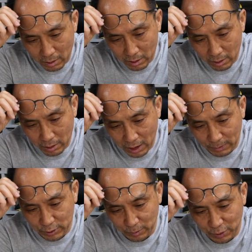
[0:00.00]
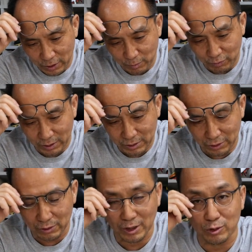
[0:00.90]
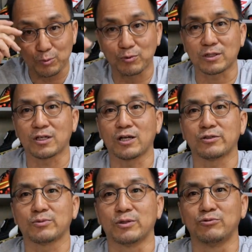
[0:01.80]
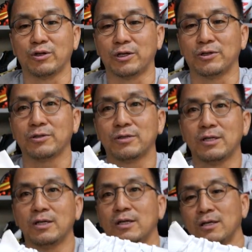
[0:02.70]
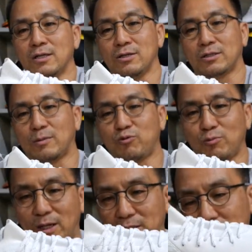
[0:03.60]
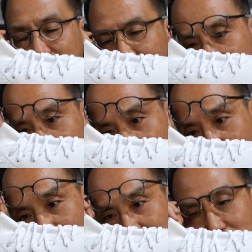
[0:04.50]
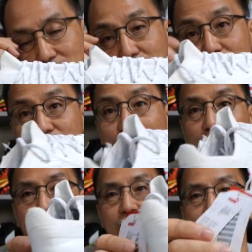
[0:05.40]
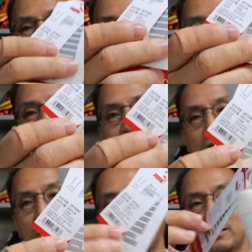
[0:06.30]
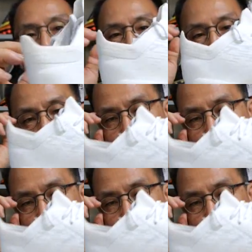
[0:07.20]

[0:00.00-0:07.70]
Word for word: 어, 합성 피어 브라스 천연 가죽 브라스 합성 섬유예요. 그러니까 푸마에서 얘기하는 여기 지금 이렇게 딱 적혀 있는데 이 태그에